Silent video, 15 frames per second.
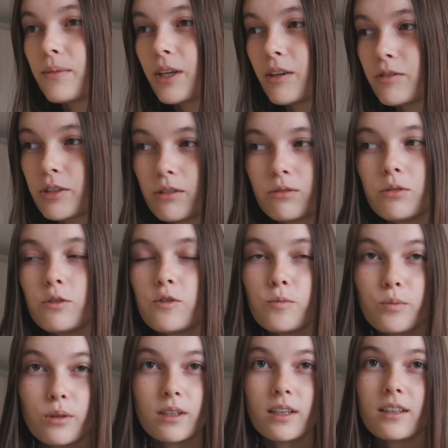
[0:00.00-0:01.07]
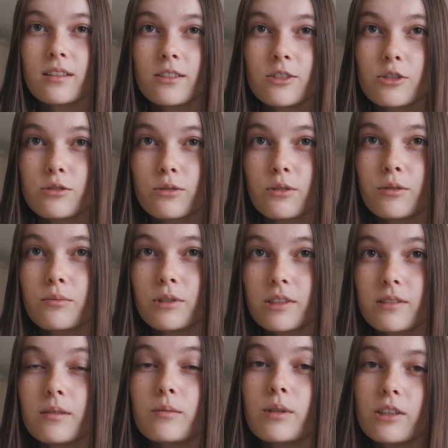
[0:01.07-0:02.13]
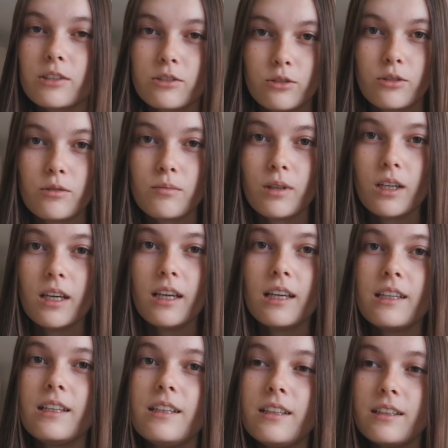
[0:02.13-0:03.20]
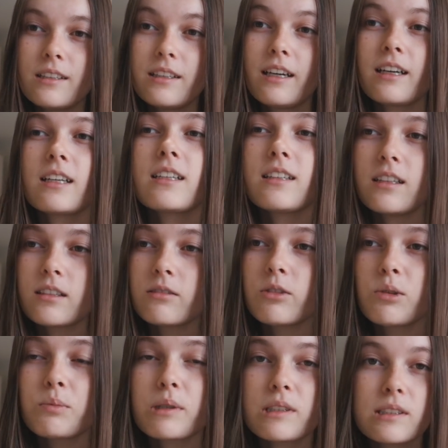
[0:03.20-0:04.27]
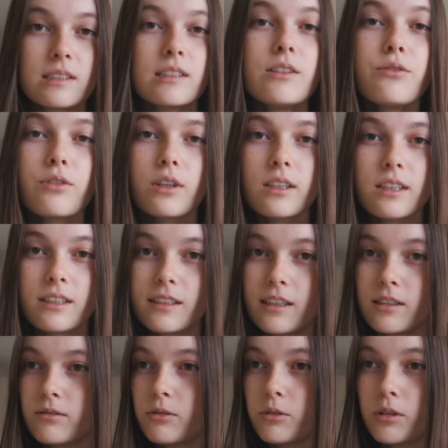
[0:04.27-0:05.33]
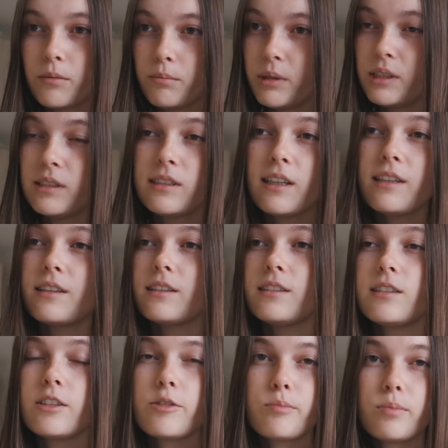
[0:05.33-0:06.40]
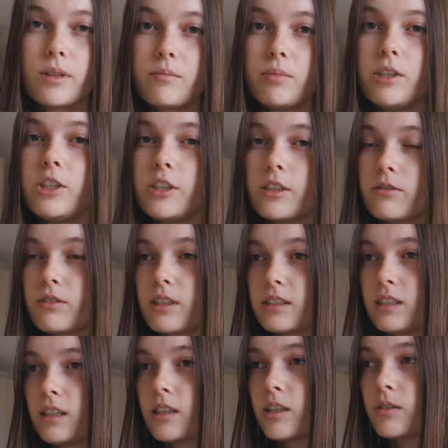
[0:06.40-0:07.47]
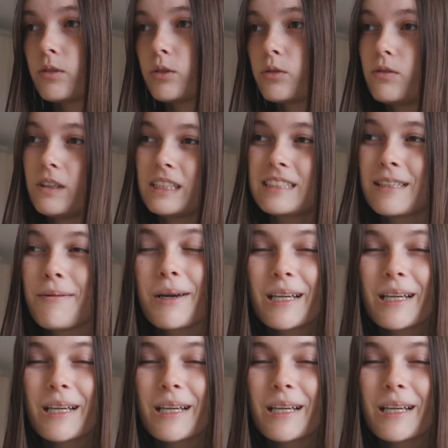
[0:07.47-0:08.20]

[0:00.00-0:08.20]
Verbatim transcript: мне все равно очень приятно, что мы с вами растем. И да, когда я говорю про цифры, когда я говорю там 50 тысяч подписчиков, когда я говорю 200